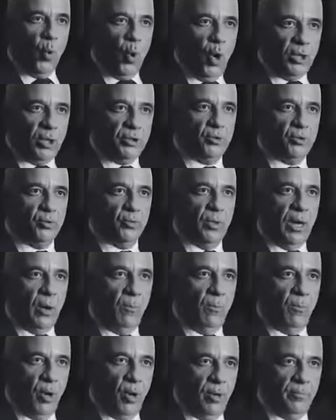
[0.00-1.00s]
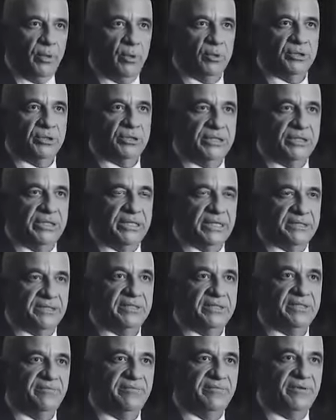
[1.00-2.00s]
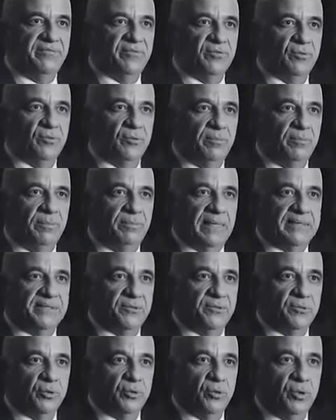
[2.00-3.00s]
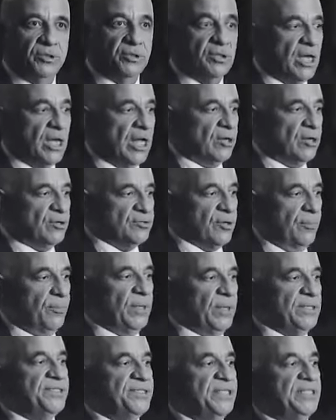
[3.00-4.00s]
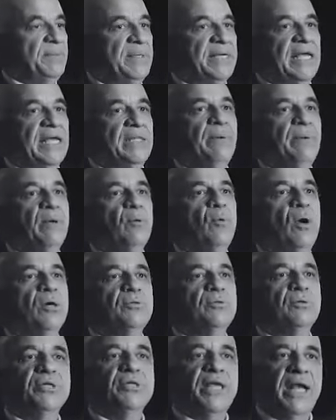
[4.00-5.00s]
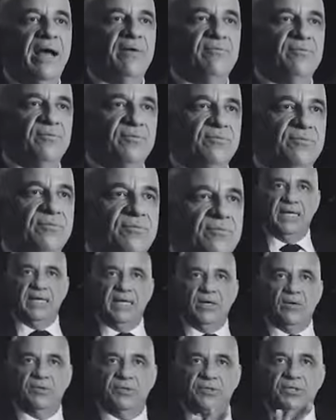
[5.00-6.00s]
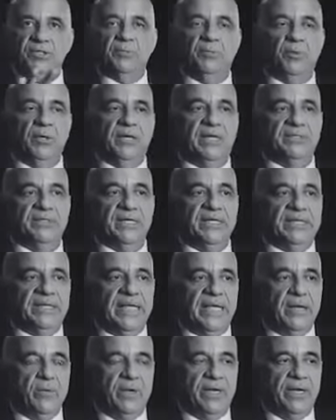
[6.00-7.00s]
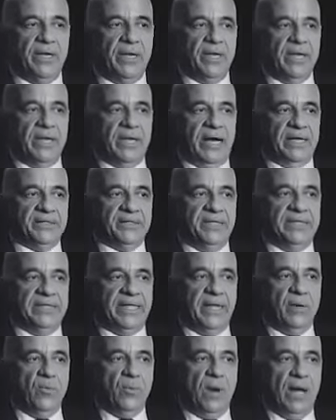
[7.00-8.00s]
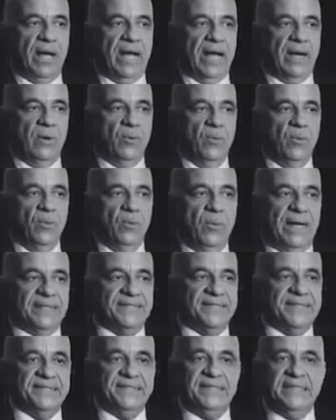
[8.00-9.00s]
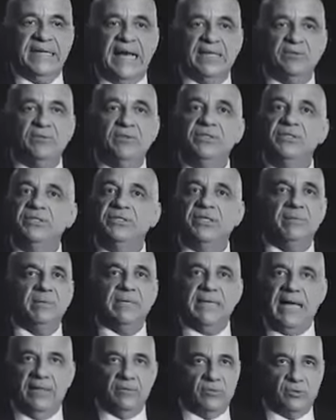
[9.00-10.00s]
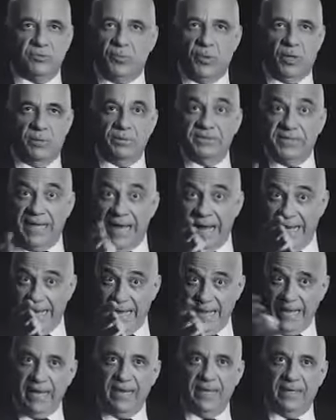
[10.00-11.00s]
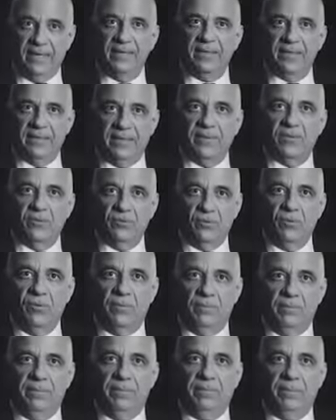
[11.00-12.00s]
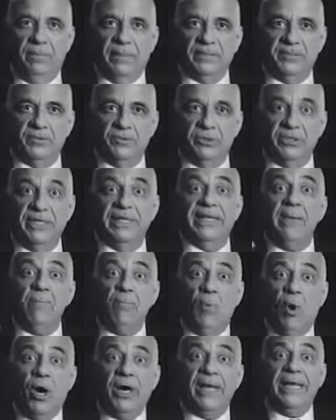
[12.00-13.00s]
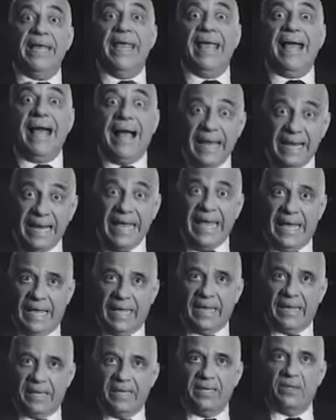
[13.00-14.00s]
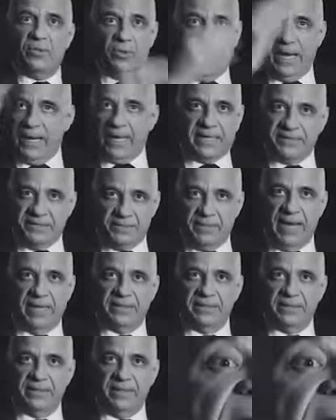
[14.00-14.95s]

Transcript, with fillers: o ódio ao pobre hoje em dia, que a gente vive no Brasil de hoje, só pode ser explicado pelo ódio ao escravo. Ou seja, porque a gente tem o quê? A gente tem uma, um assassinato indiscriminado aos pobres, a ralé no Brasil hoje em dia. Quem morre é a ralé, não é a classe média.